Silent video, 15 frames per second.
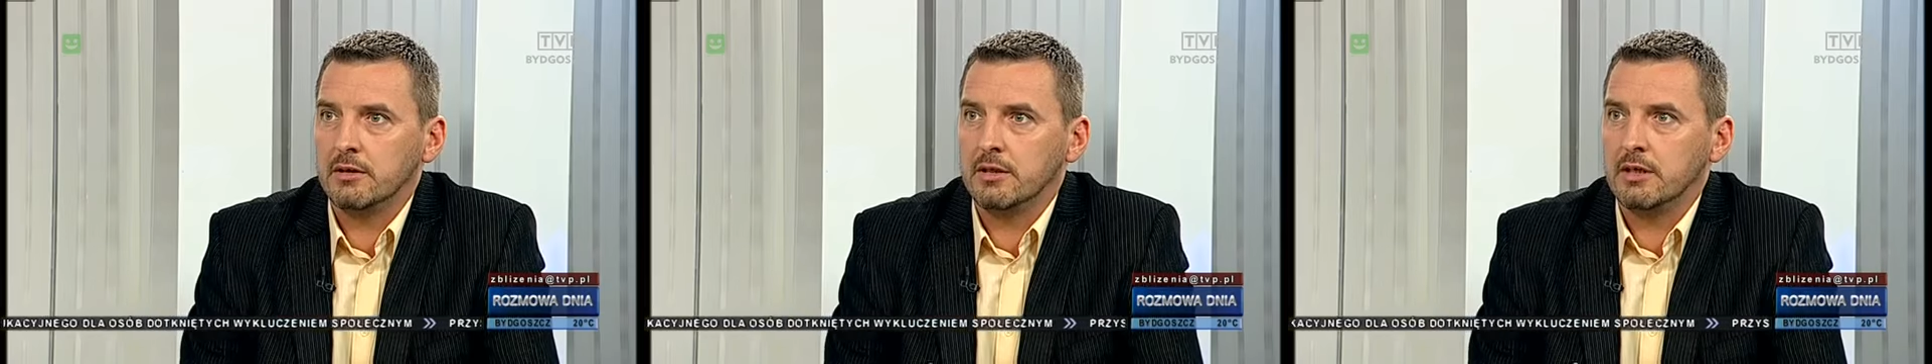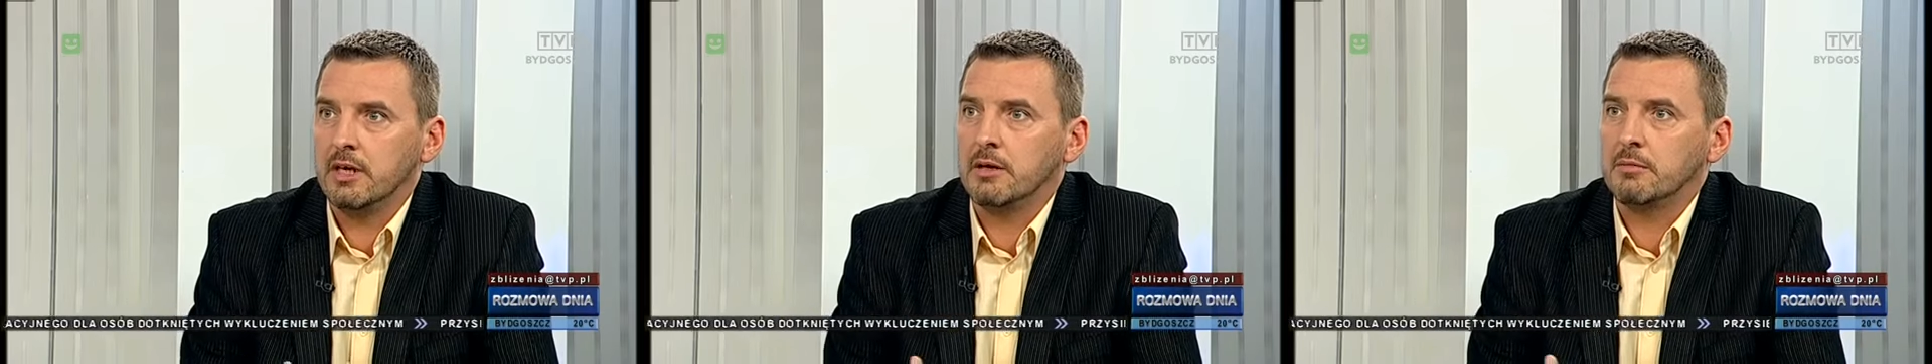
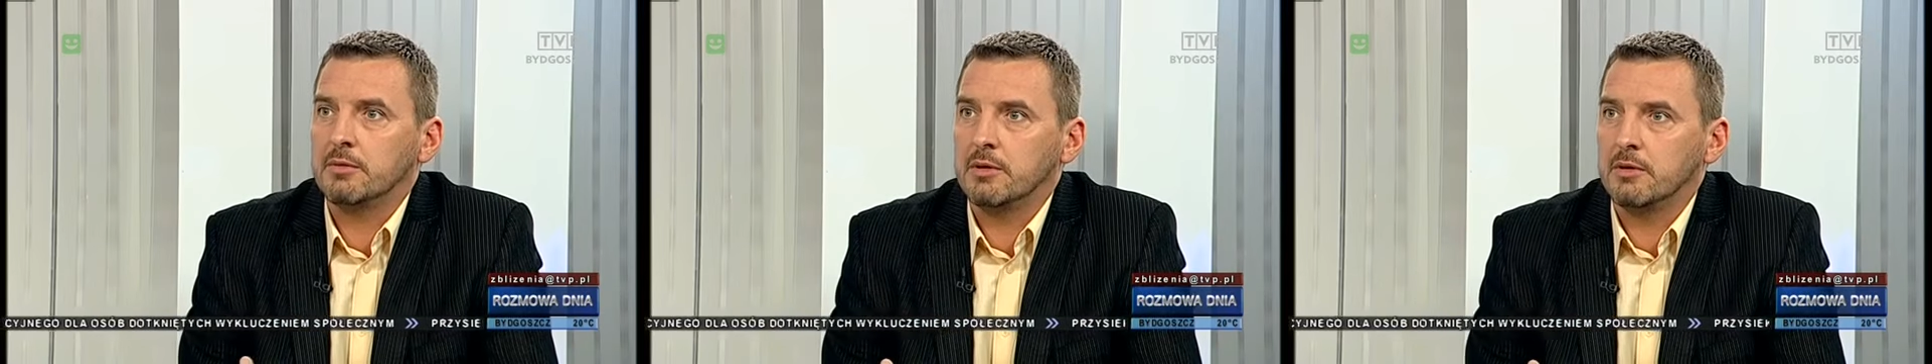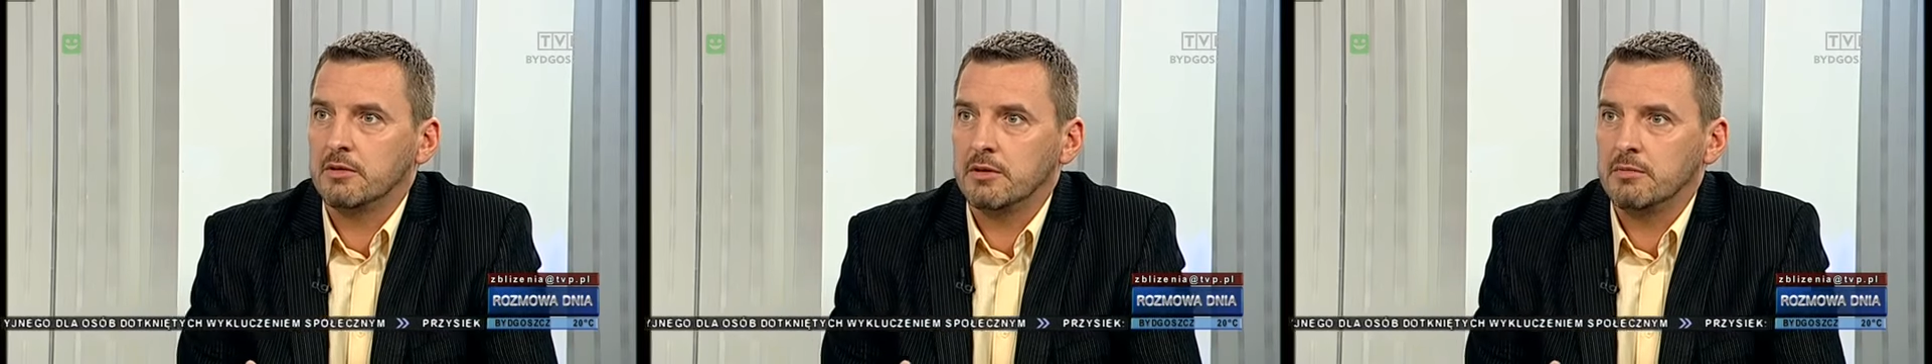nikt
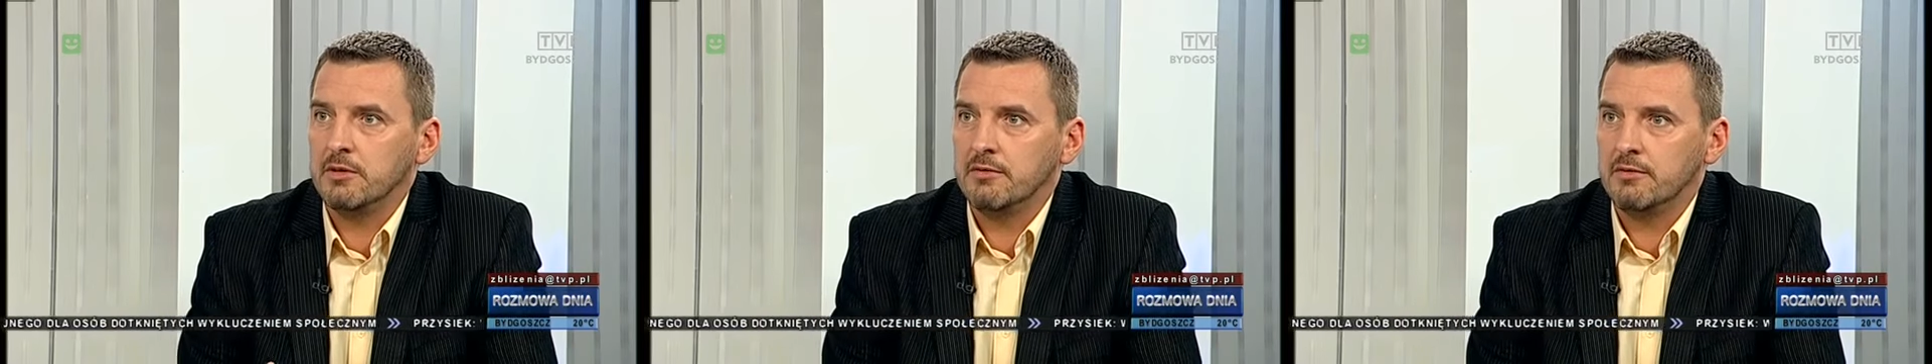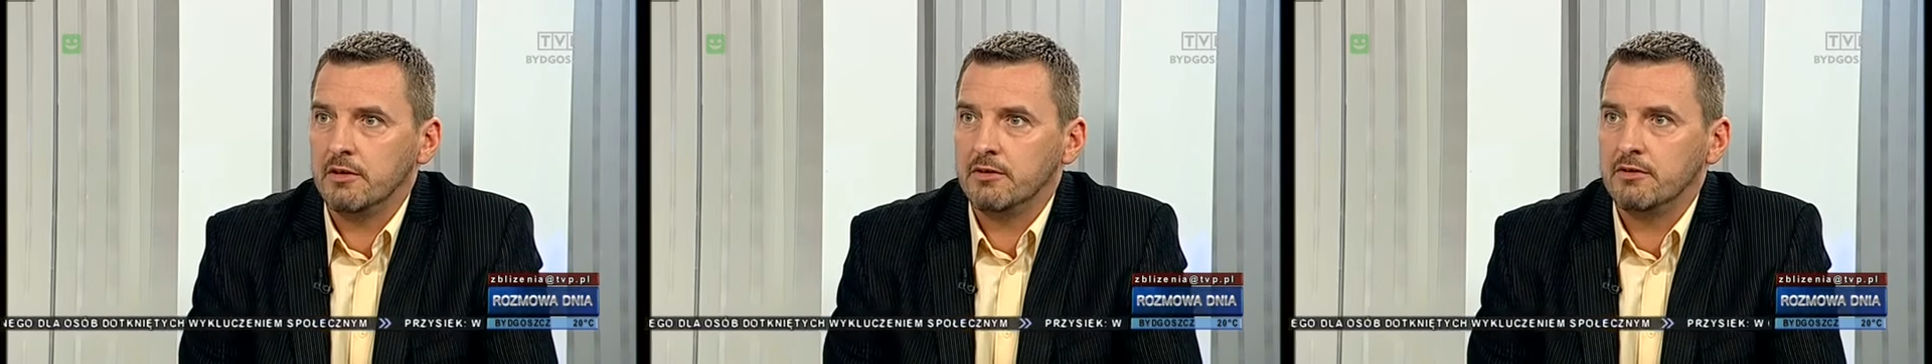jakby o tym
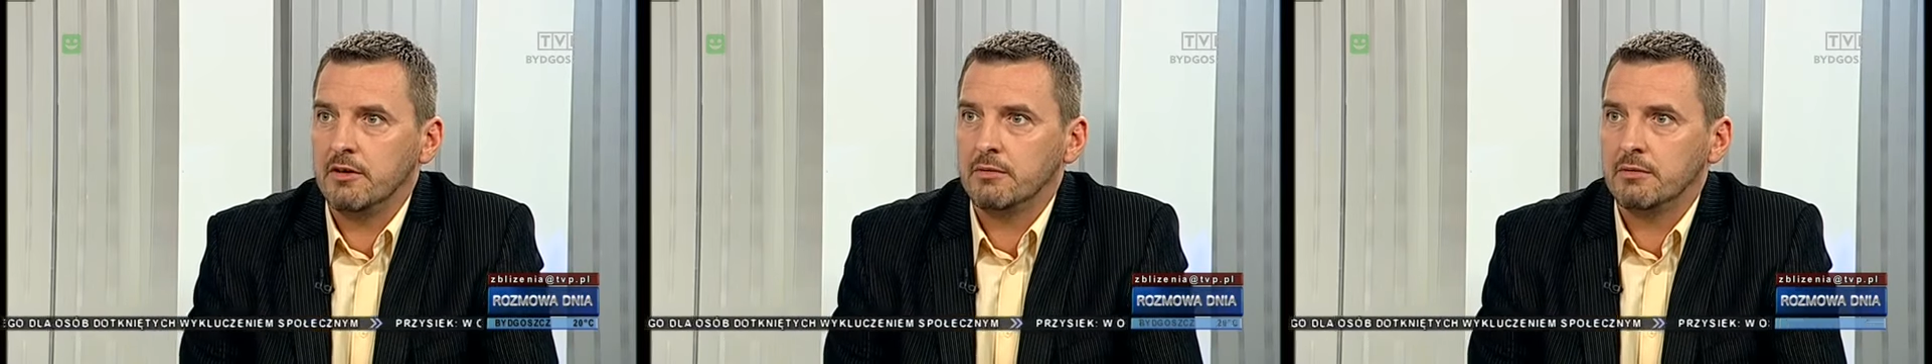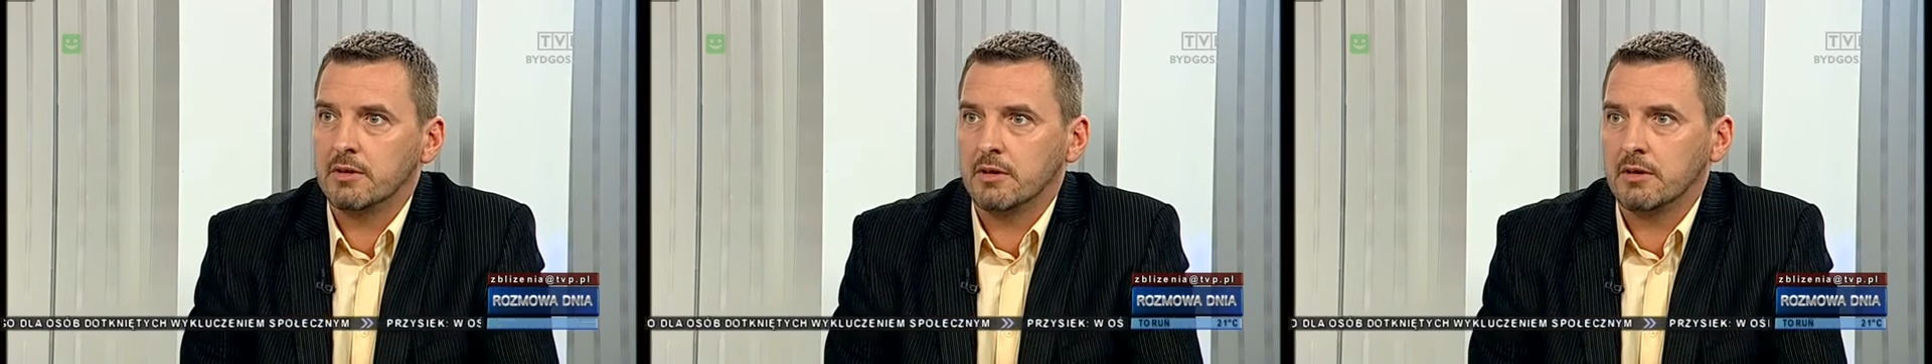nie
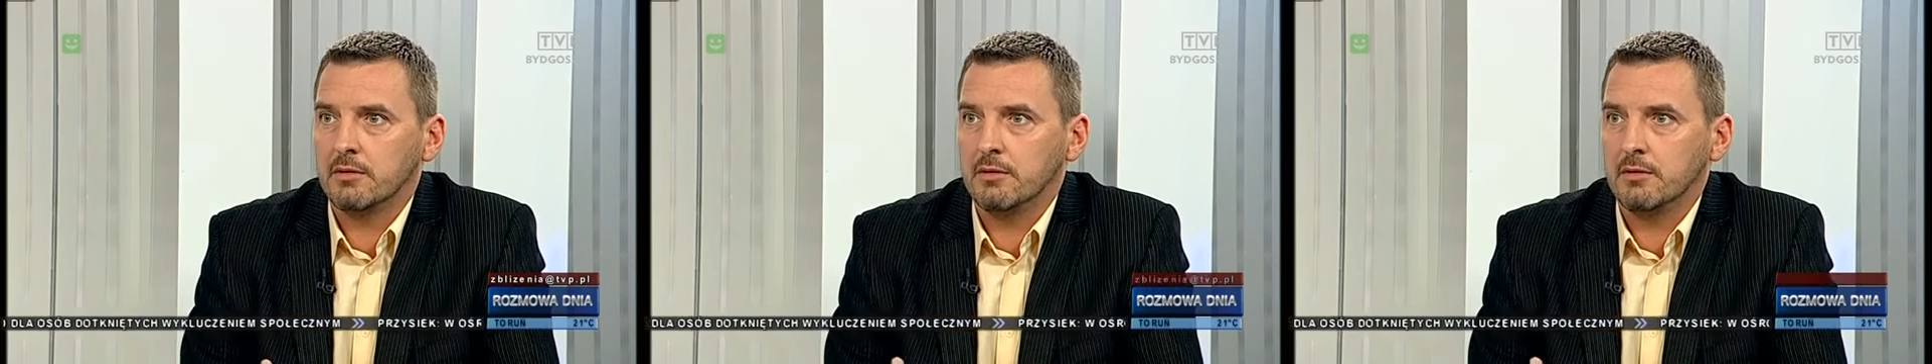wiedział, tak?